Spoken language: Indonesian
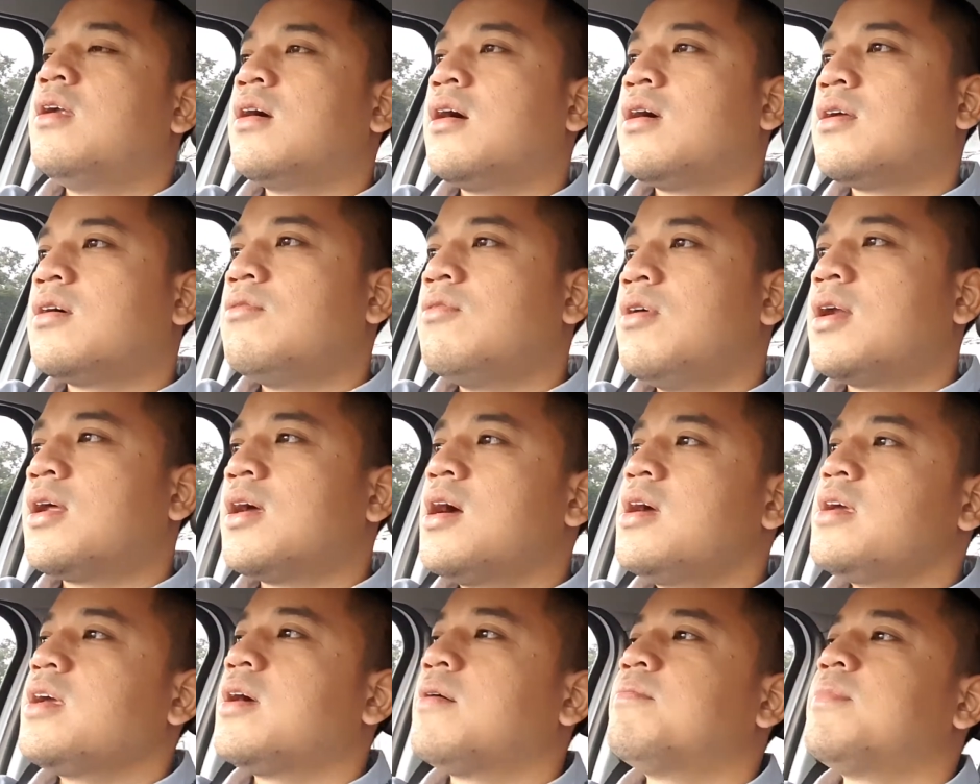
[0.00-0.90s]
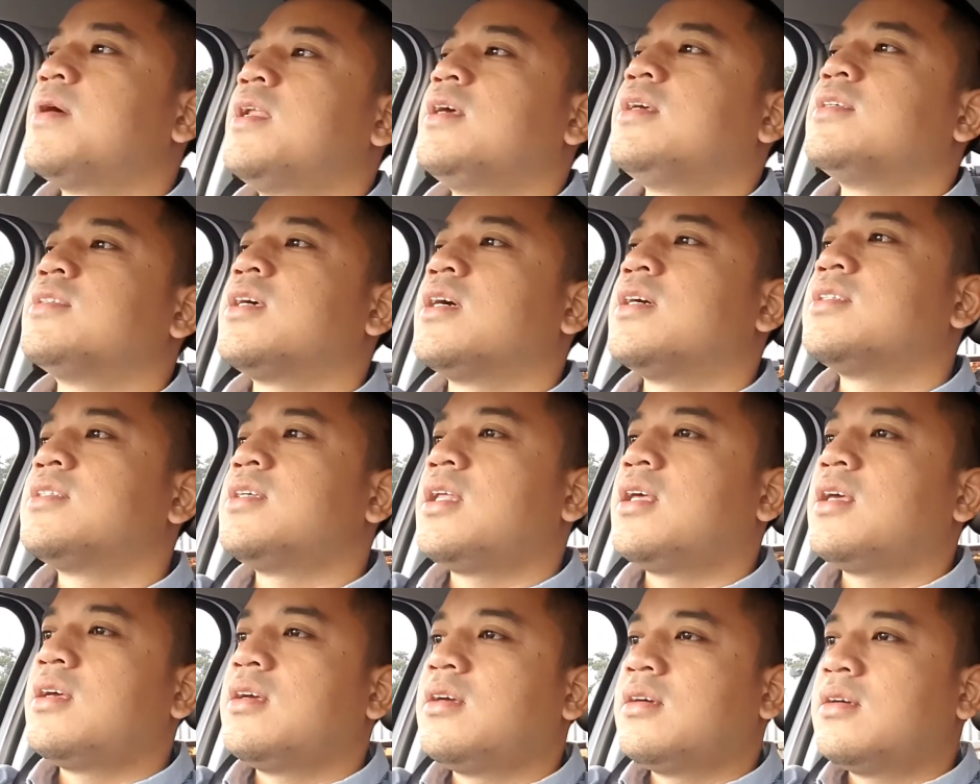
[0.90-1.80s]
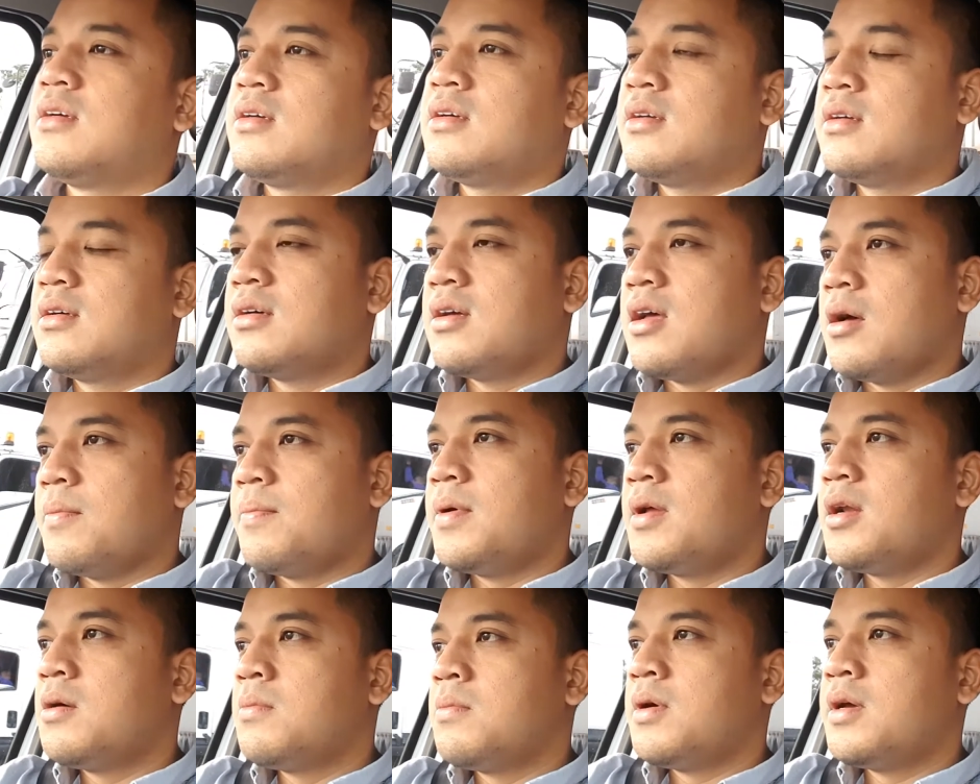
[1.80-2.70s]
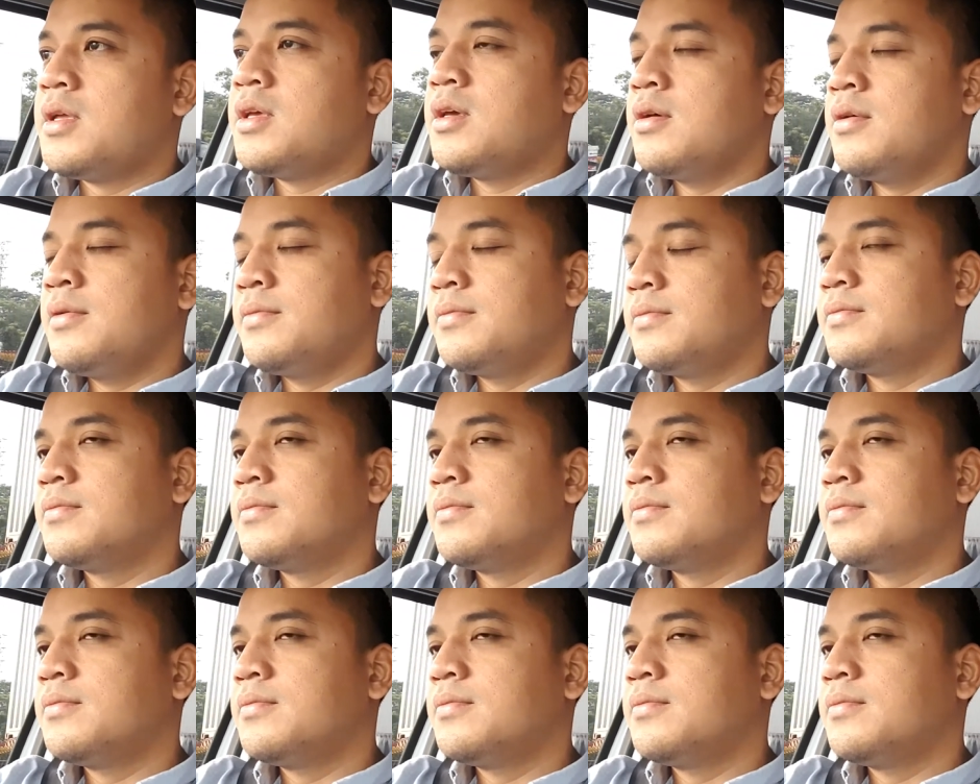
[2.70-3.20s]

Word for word: dengan keluarga yang paling saya sering apa namanya